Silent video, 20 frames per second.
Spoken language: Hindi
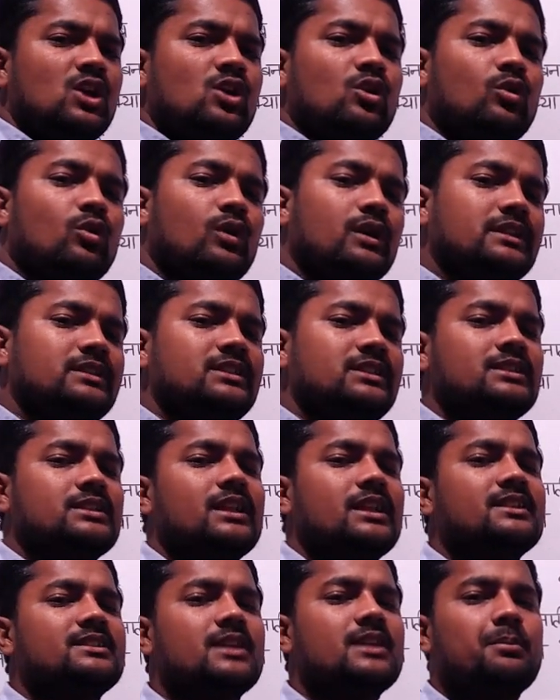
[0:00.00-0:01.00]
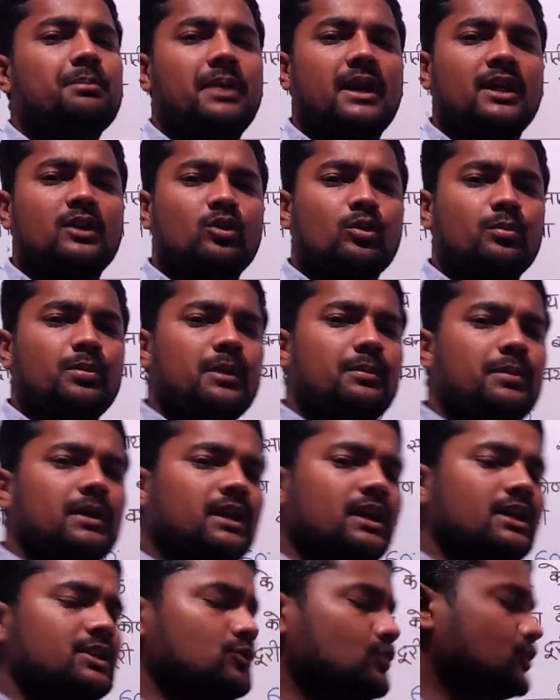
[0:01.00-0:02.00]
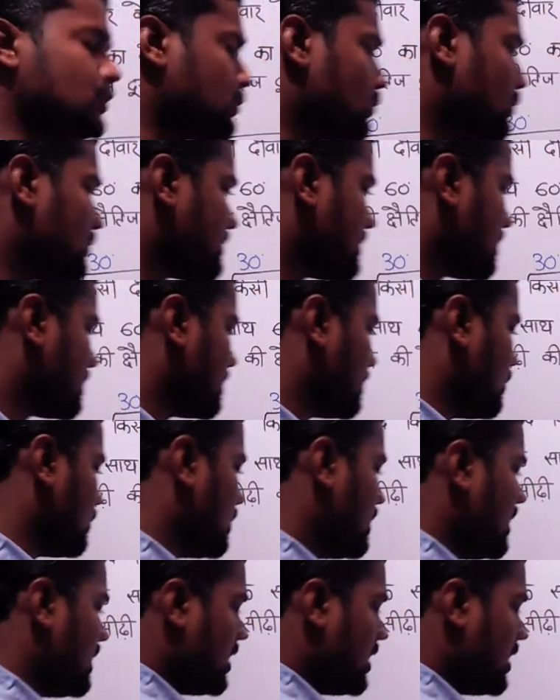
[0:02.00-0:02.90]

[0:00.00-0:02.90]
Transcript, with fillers: और इसी तरह से आप पेन और पेपर का यूज छोड़ सकते हो